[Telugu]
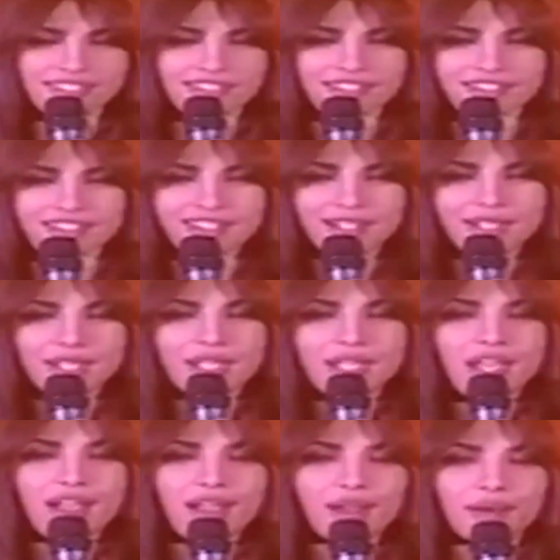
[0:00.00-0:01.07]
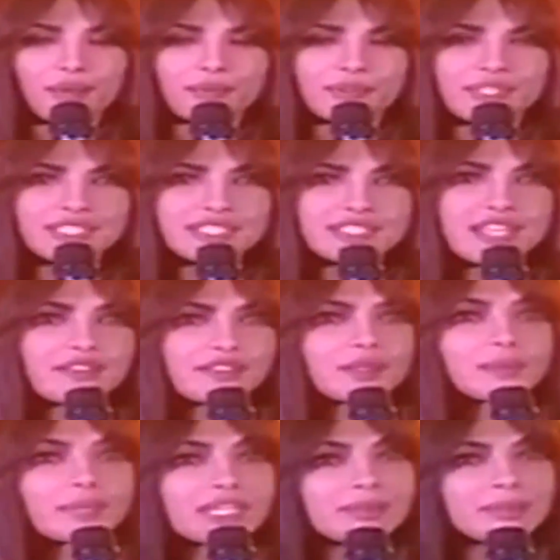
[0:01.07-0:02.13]
తీవ్ర వివాదాస్పదమవుతుంది ఆ
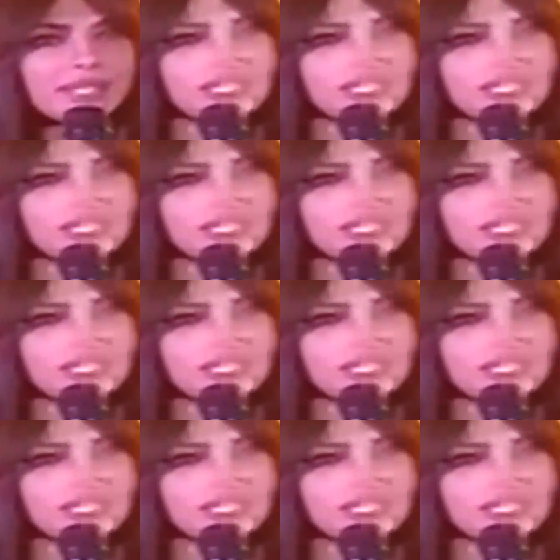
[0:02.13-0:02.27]
రాష్ట్ర